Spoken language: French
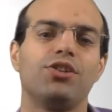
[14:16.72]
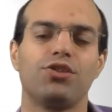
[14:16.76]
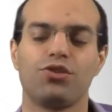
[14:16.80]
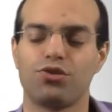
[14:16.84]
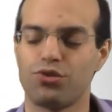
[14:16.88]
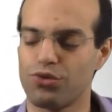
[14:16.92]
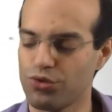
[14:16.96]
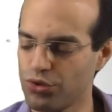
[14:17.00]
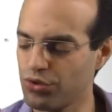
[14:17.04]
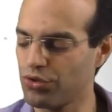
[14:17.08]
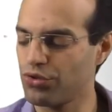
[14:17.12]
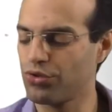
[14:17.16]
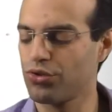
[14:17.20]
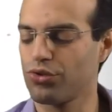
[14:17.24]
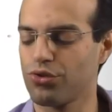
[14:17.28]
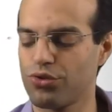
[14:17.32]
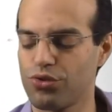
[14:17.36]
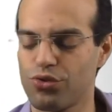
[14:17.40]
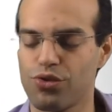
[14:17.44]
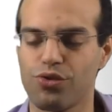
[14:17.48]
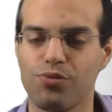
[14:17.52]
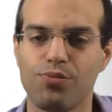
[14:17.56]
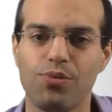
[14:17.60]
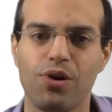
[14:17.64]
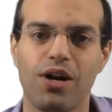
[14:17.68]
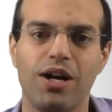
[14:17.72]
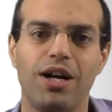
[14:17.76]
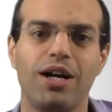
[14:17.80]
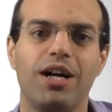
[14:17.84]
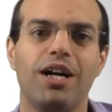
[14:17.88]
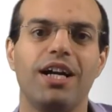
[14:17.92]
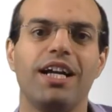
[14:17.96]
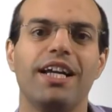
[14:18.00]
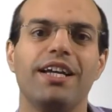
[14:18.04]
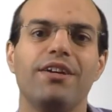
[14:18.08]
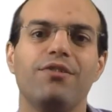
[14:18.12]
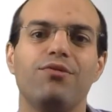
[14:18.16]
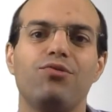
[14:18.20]
juste au-dessus de
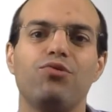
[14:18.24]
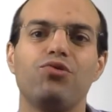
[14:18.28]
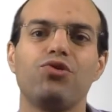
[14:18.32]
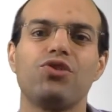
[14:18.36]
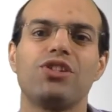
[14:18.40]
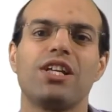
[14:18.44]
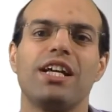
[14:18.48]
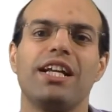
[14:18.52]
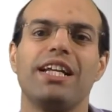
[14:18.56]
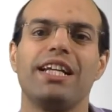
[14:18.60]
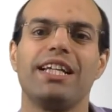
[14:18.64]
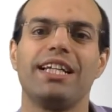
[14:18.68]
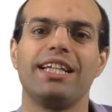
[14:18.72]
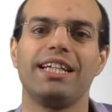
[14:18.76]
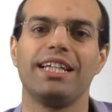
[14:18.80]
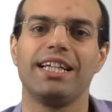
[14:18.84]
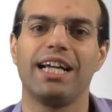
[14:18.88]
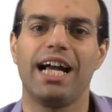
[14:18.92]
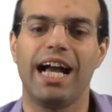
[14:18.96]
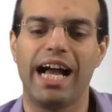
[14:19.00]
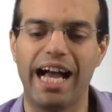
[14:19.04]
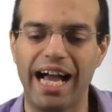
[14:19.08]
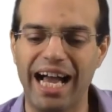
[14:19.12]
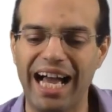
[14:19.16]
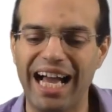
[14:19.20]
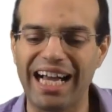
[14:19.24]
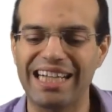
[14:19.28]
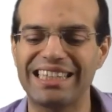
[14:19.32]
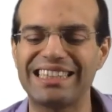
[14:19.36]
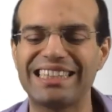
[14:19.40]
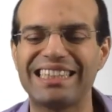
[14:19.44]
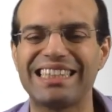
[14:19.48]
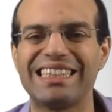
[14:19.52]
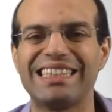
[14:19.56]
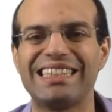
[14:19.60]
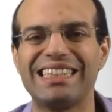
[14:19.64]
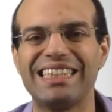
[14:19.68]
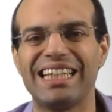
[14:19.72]
moi et vous allez
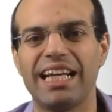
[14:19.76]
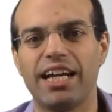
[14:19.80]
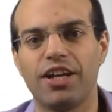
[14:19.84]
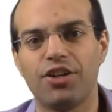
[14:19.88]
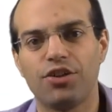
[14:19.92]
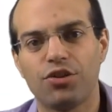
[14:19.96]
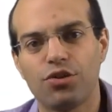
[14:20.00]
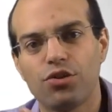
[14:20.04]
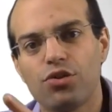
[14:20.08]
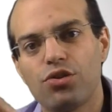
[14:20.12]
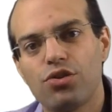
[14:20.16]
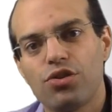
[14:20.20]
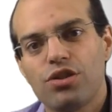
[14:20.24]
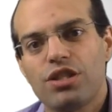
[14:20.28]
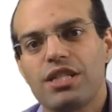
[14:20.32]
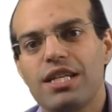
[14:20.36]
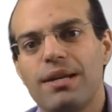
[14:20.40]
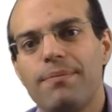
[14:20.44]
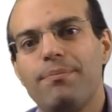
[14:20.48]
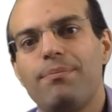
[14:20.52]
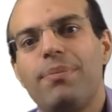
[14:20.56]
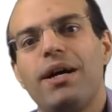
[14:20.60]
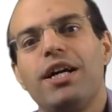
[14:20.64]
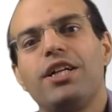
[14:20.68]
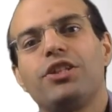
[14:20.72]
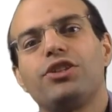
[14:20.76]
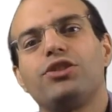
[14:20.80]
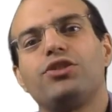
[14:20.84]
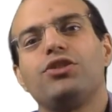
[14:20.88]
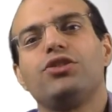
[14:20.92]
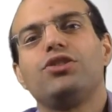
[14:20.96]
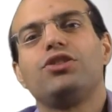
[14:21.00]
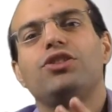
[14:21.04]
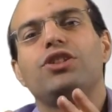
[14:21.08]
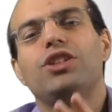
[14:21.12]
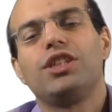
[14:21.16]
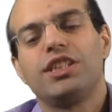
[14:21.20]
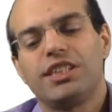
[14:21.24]
accéder à une deuxième page,
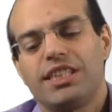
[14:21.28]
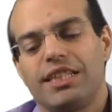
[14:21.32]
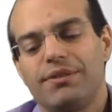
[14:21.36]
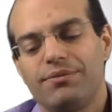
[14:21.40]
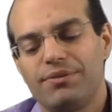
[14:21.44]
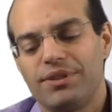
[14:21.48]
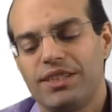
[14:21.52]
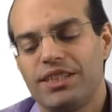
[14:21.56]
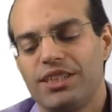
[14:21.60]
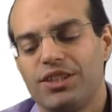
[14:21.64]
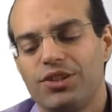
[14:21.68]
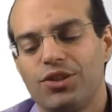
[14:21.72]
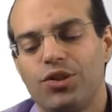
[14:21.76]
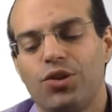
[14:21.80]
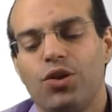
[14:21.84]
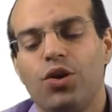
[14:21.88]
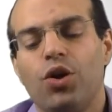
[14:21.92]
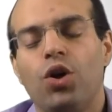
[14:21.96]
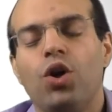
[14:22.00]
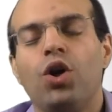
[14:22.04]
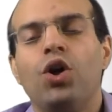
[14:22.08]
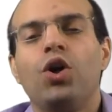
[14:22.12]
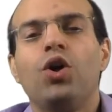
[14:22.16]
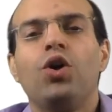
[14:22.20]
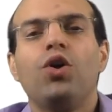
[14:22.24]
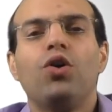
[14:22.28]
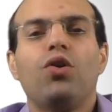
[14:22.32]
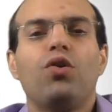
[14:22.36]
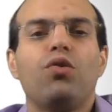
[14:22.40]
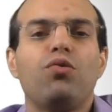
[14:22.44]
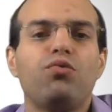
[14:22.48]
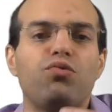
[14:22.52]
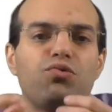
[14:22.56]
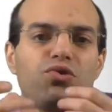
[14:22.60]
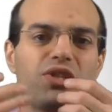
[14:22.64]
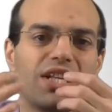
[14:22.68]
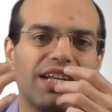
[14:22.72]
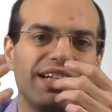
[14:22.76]
une deuxième vidéo où
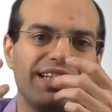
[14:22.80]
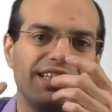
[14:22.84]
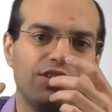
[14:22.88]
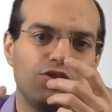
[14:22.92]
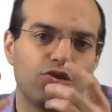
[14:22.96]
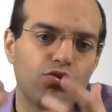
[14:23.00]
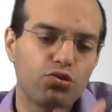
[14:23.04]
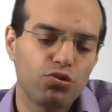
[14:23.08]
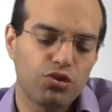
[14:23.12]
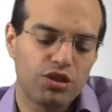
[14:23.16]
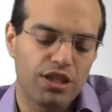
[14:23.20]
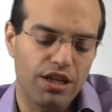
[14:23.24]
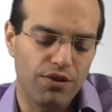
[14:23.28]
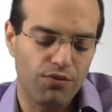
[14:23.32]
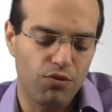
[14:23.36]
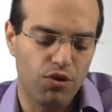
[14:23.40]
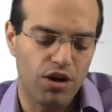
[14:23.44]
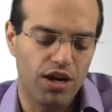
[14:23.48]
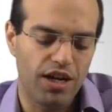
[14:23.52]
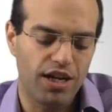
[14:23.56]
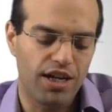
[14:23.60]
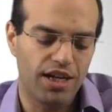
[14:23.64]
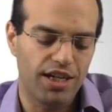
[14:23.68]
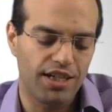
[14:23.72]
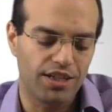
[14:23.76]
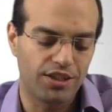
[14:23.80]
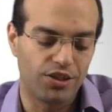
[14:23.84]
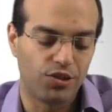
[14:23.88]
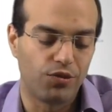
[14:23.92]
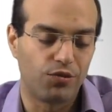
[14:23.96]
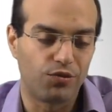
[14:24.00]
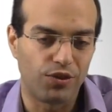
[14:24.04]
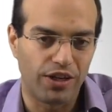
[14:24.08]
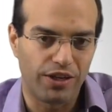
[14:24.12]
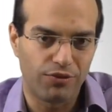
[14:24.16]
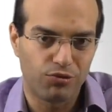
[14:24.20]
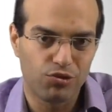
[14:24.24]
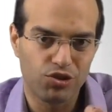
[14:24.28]
vous allez tout savoir, euh,
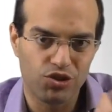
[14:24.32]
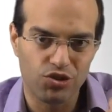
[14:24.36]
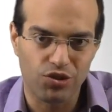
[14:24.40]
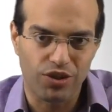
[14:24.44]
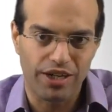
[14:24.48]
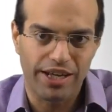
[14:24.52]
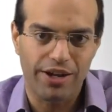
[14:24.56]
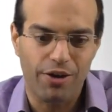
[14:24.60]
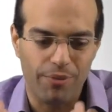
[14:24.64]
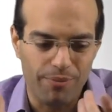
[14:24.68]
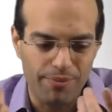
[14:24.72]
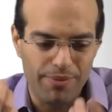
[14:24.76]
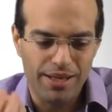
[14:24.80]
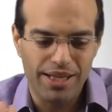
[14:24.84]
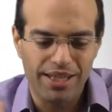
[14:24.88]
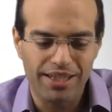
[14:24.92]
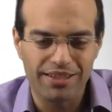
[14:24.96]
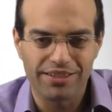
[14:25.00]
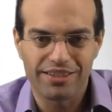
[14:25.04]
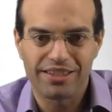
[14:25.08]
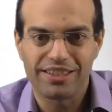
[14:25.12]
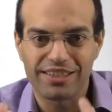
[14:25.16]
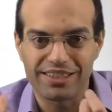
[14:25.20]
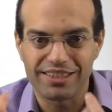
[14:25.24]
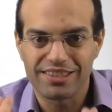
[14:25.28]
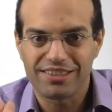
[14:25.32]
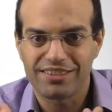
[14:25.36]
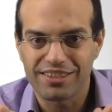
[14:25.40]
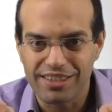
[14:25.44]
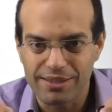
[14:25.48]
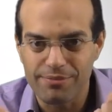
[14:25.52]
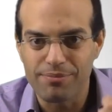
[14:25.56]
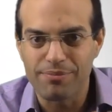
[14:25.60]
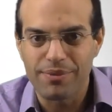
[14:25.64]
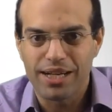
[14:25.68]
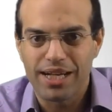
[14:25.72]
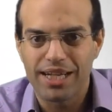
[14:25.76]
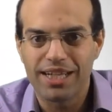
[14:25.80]
enfin vous aurez en main, dans
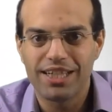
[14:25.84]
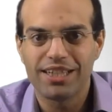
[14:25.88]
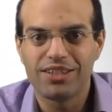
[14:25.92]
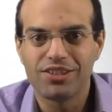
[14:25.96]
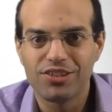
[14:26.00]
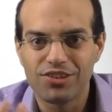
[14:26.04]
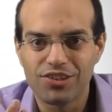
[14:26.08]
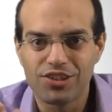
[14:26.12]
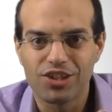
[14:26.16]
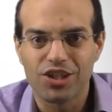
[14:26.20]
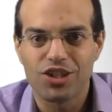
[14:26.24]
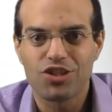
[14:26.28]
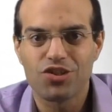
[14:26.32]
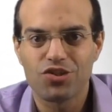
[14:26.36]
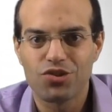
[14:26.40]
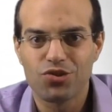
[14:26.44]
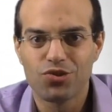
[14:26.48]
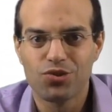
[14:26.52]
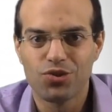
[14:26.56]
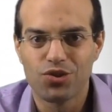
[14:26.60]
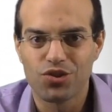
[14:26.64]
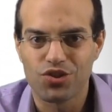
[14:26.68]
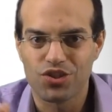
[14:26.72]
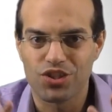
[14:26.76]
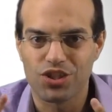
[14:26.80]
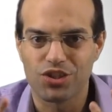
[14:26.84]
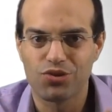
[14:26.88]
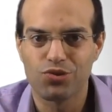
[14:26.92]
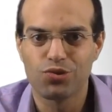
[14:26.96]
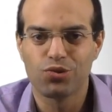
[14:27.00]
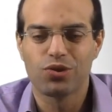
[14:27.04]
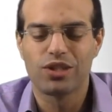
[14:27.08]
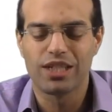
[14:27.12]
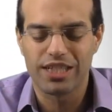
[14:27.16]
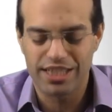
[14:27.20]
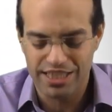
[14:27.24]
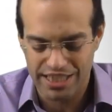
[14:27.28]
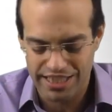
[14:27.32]
les mains, le code source et
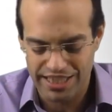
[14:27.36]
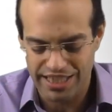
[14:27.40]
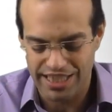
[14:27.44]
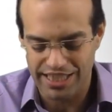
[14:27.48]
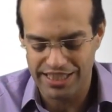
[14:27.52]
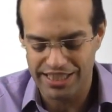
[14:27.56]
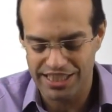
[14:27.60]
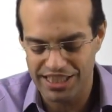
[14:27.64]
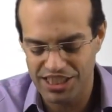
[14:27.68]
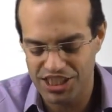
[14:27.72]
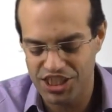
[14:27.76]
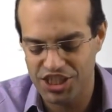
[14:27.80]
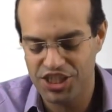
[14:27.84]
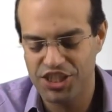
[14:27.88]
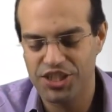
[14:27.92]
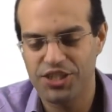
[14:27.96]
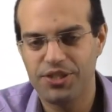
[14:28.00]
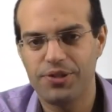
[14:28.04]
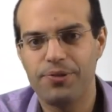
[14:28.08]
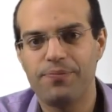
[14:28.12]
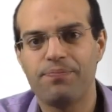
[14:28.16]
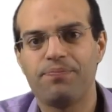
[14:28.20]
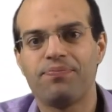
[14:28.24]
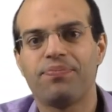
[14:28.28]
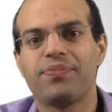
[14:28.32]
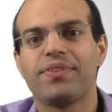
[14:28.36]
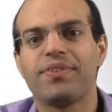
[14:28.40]
toutes les stratégies